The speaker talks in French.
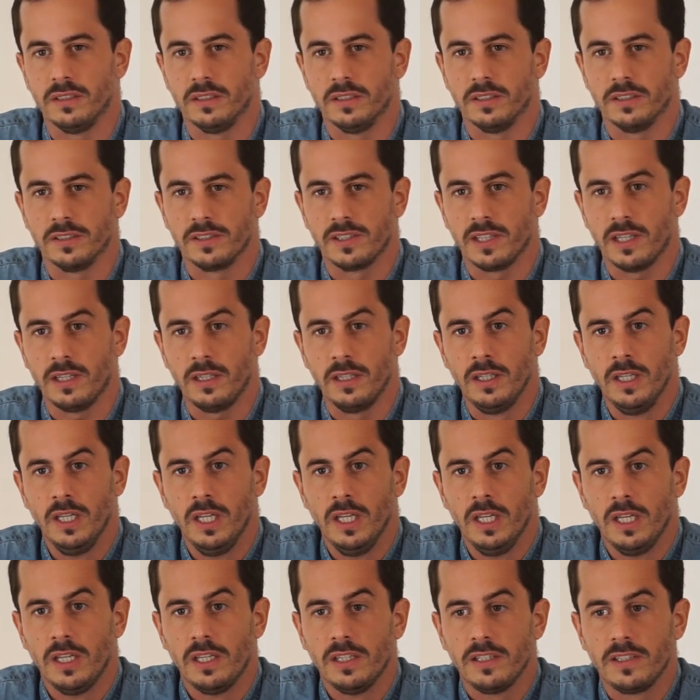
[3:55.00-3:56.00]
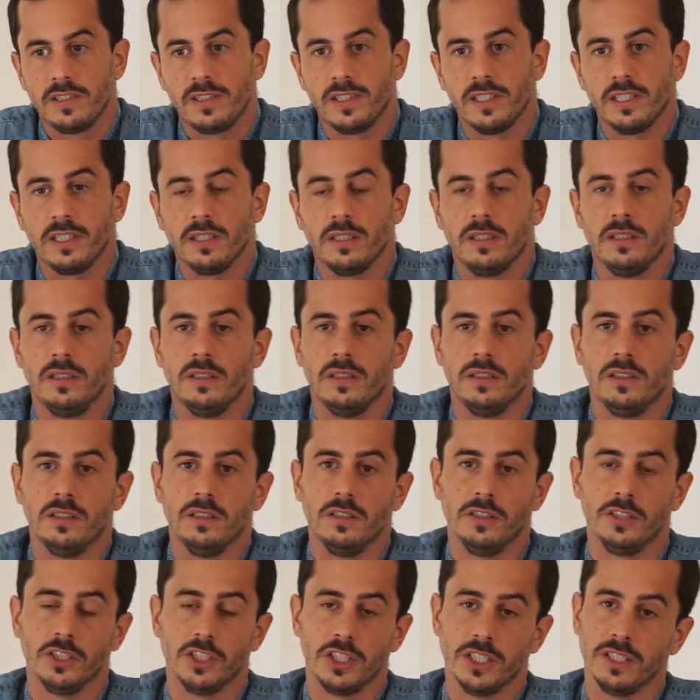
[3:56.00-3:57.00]
ça, c'est
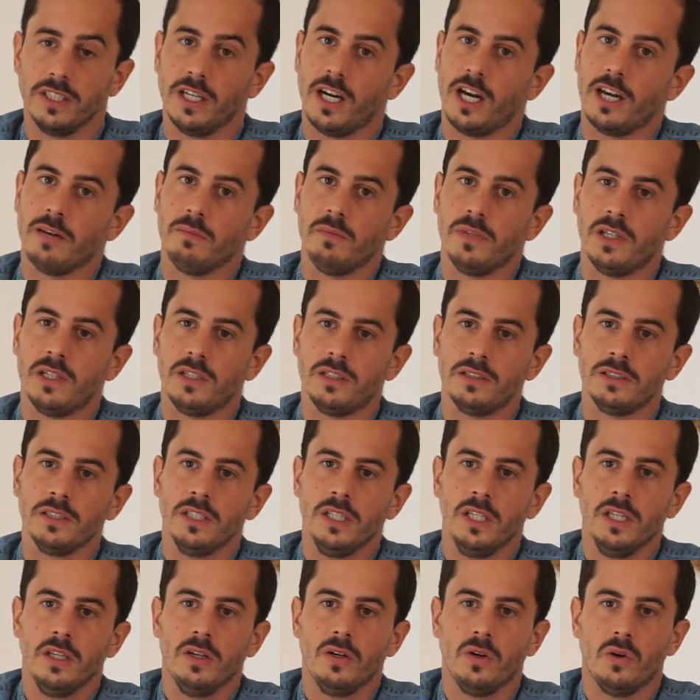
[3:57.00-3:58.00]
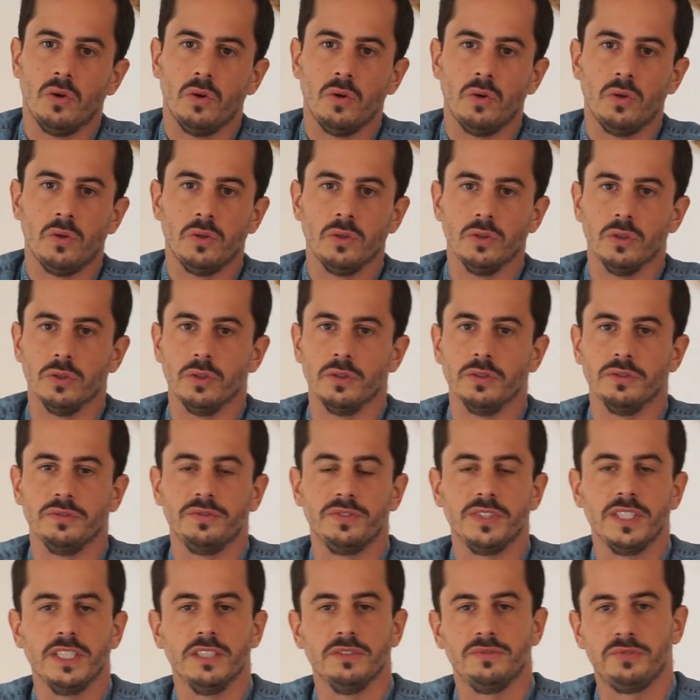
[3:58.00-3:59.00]
généralement, on
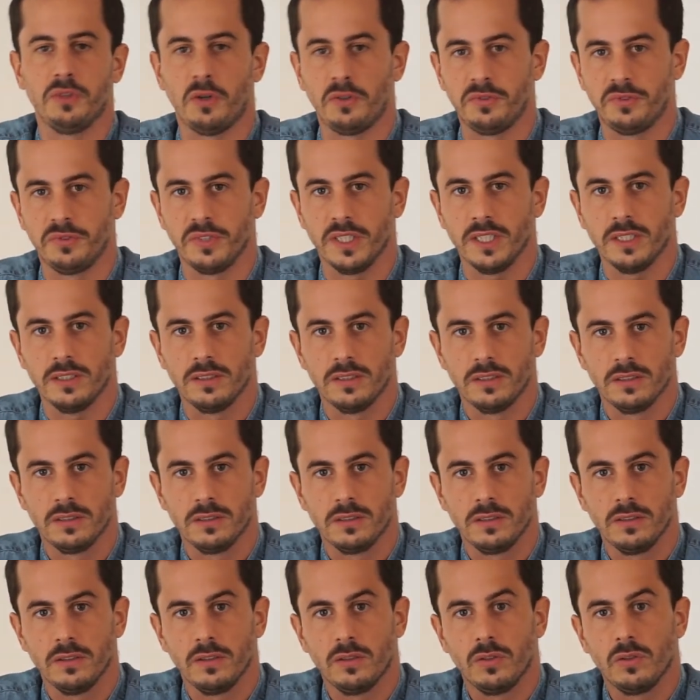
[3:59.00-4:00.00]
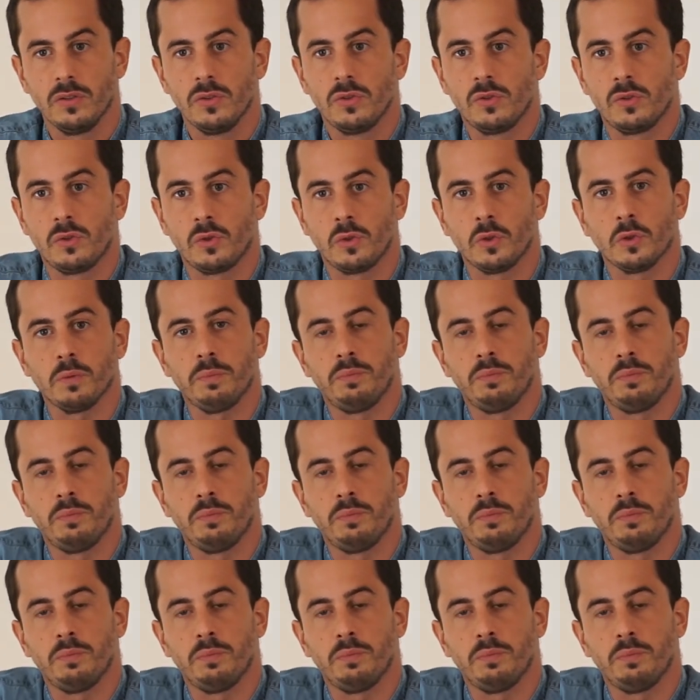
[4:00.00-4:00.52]
fait des forfaits sur